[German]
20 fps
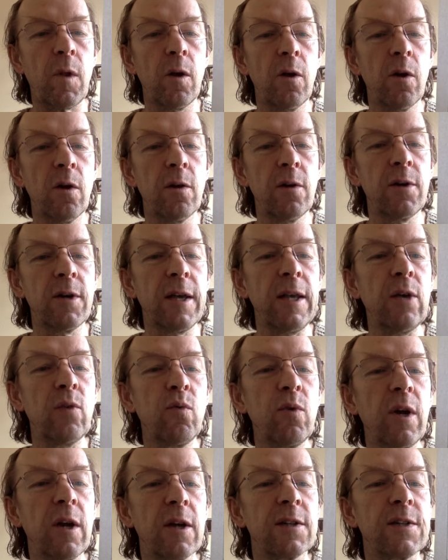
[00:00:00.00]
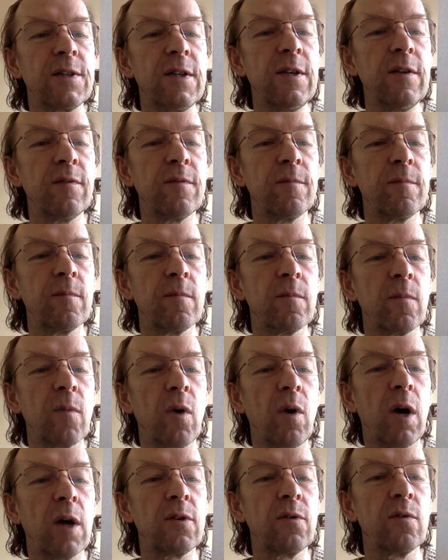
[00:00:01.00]
regulativen
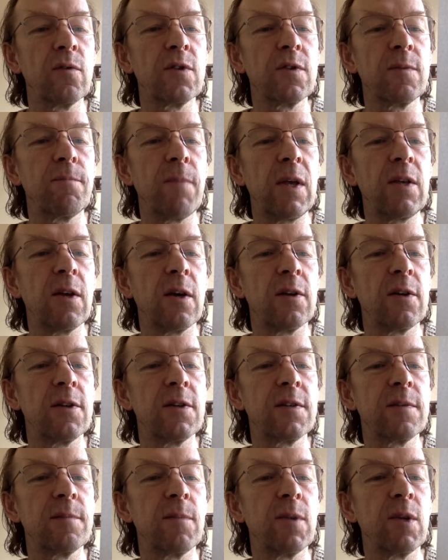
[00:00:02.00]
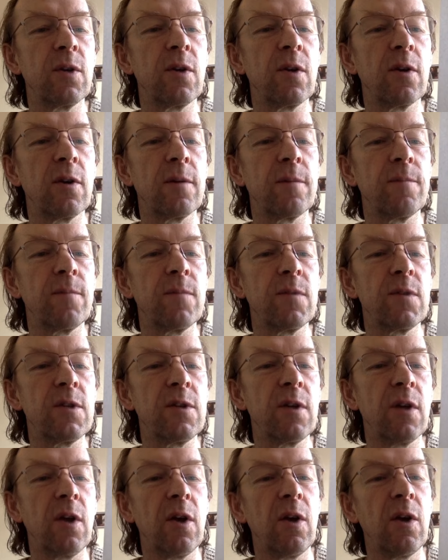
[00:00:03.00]
Ordnungsmechanismen, ähm,
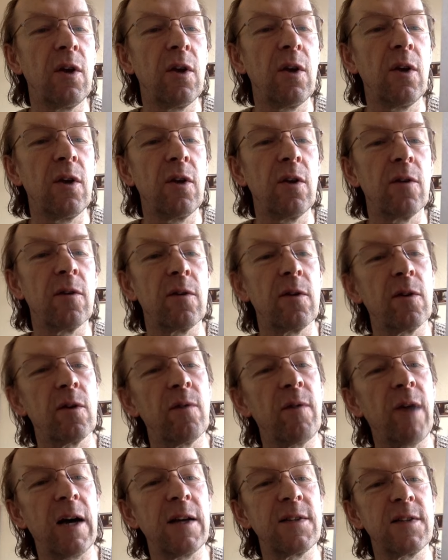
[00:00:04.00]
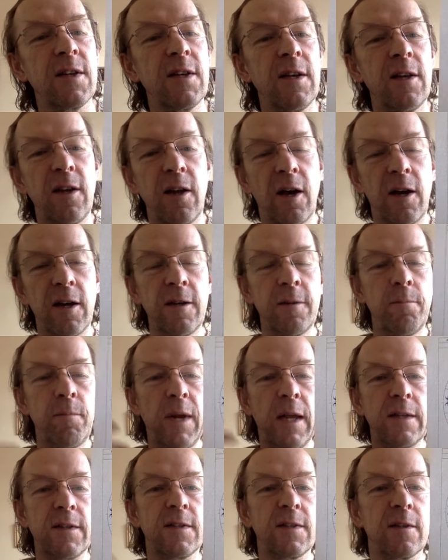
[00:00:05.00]
die quasi in einem
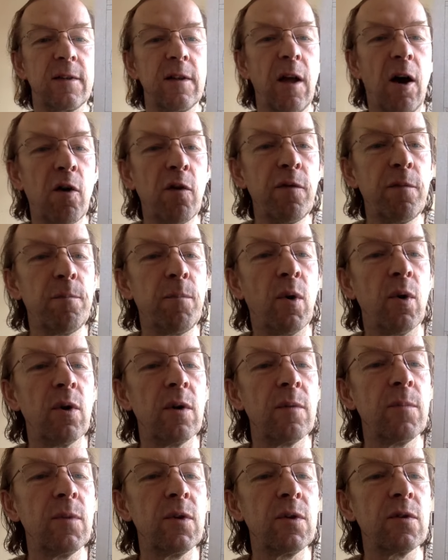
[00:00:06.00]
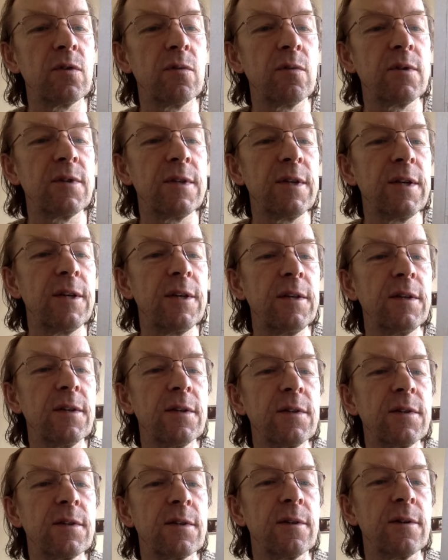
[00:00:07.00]
letzten Aufbäumen, so sehe ich
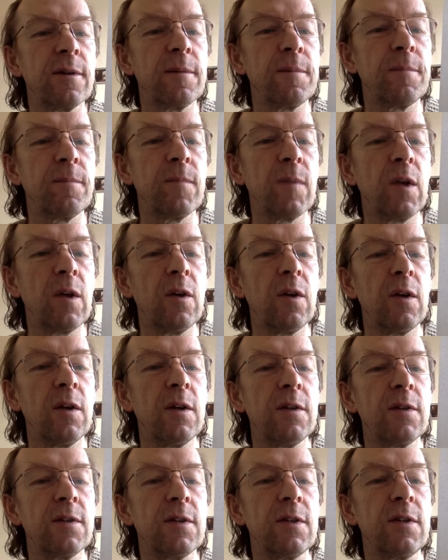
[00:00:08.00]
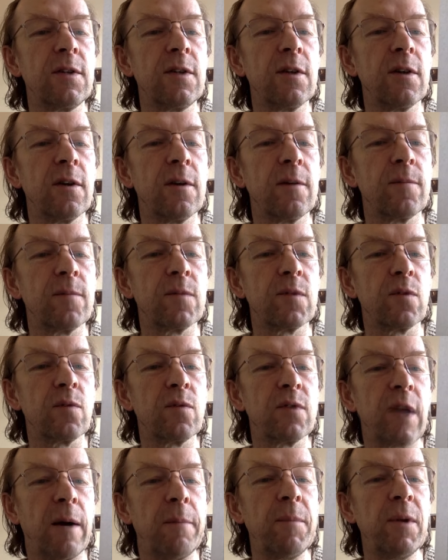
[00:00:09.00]
es, ähm, sich ähm,
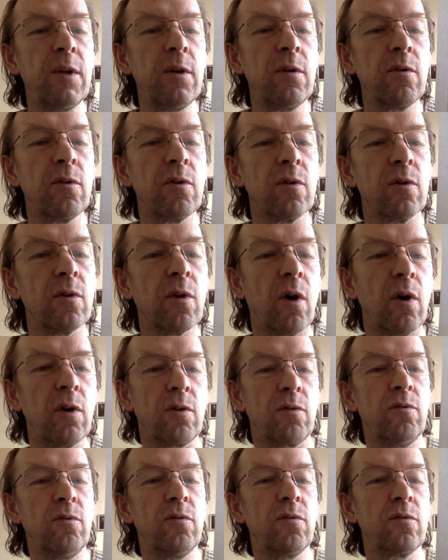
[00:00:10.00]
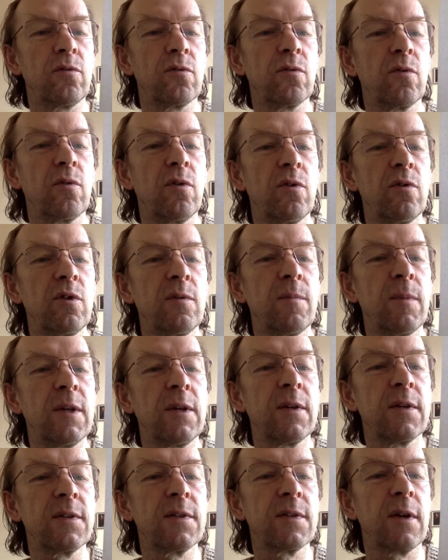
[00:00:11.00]
zusammenrotten, so könnte
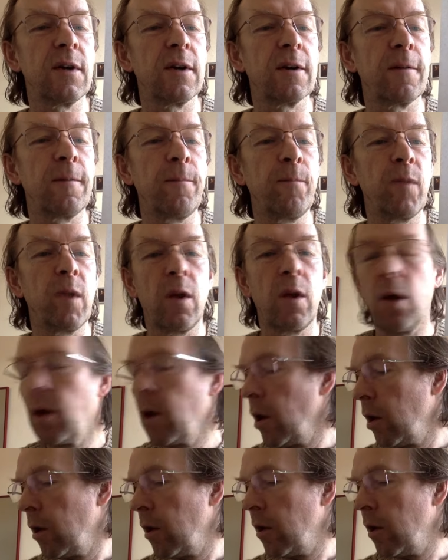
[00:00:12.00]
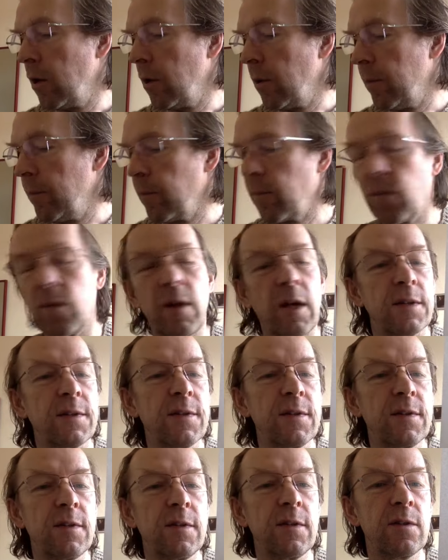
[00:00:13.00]
man das sagen. Ähm, das
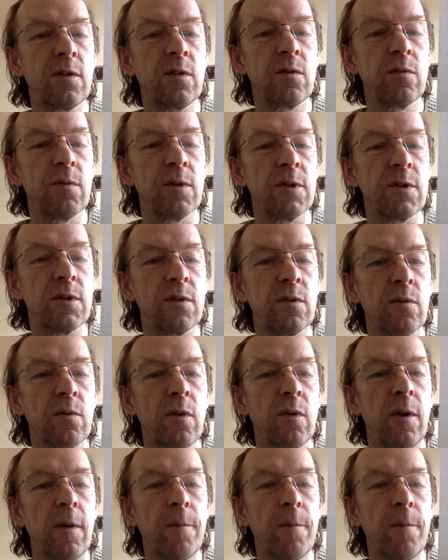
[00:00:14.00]
ist die Situation.